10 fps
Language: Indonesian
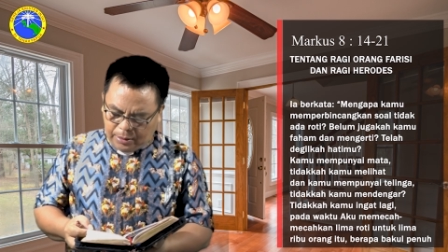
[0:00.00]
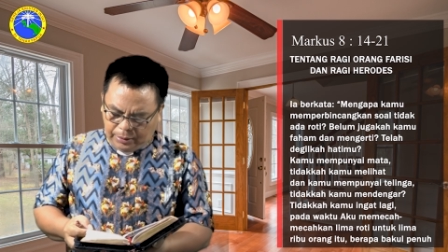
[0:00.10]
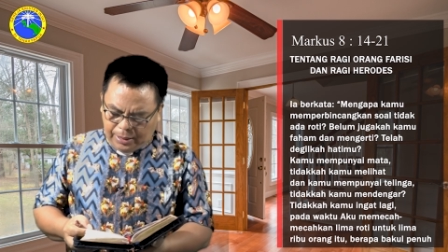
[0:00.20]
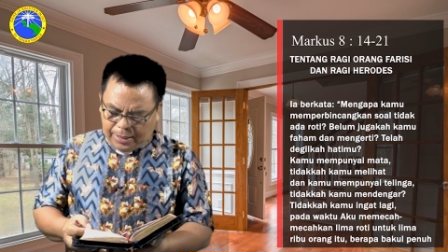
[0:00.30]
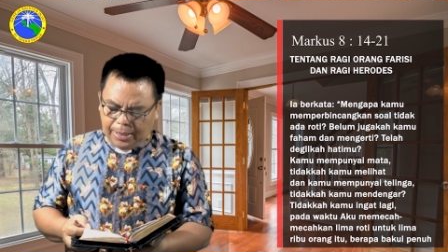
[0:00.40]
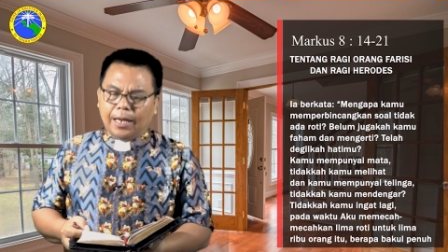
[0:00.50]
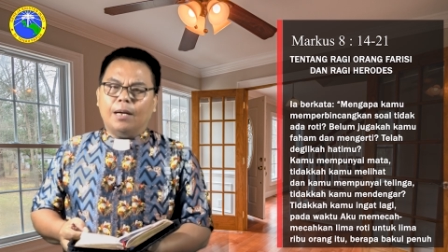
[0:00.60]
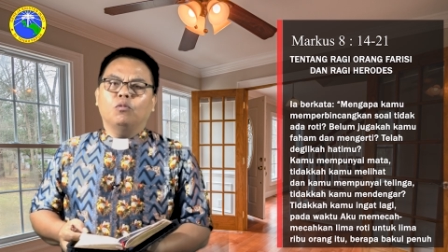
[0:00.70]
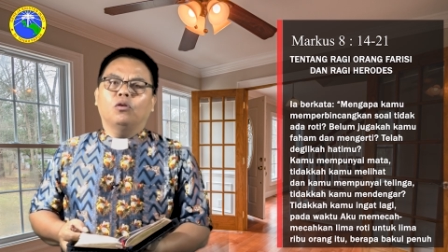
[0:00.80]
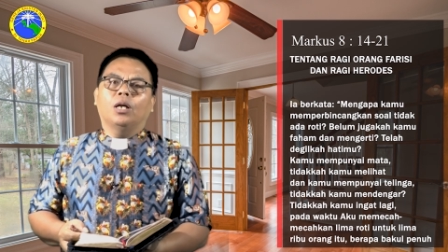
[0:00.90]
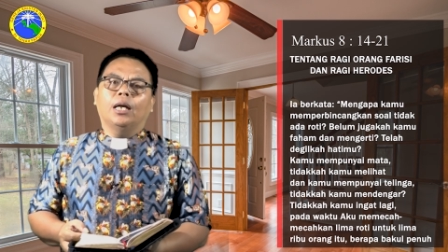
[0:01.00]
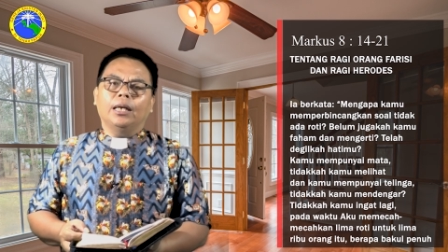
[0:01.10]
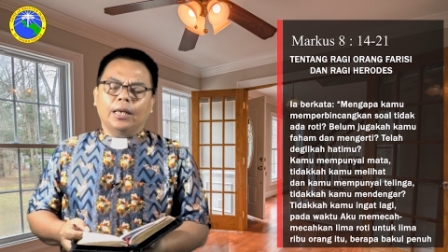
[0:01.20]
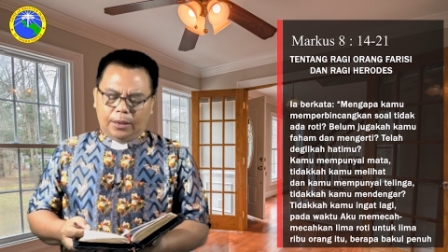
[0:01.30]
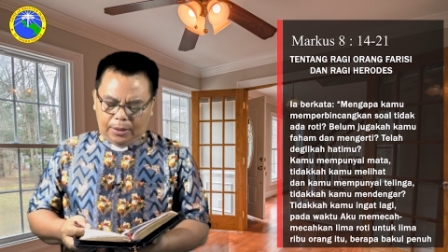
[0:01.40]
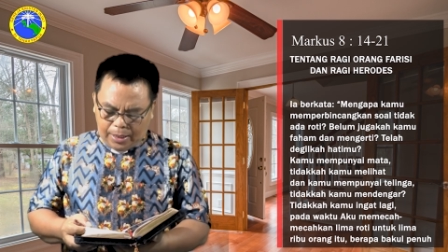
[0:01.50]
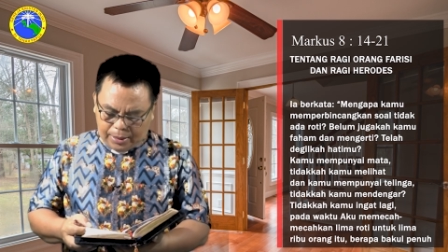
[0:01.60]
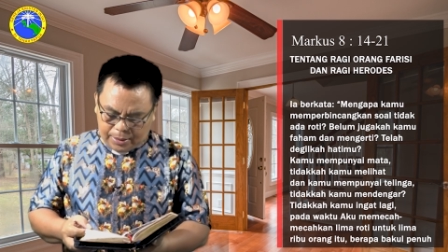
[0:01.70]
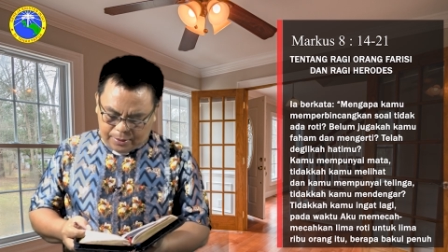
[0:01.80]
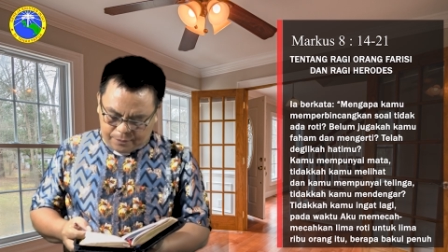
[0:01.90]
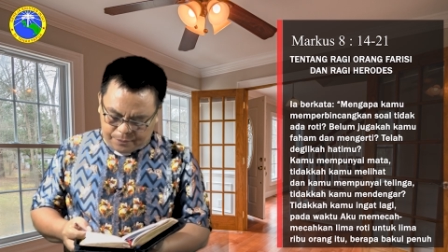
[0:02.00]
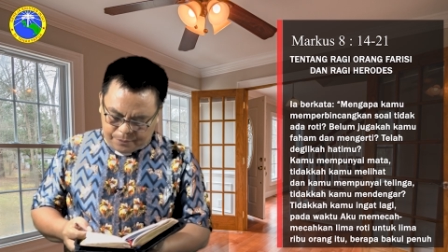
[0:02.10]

Tidakkah kamu ingat lagi?"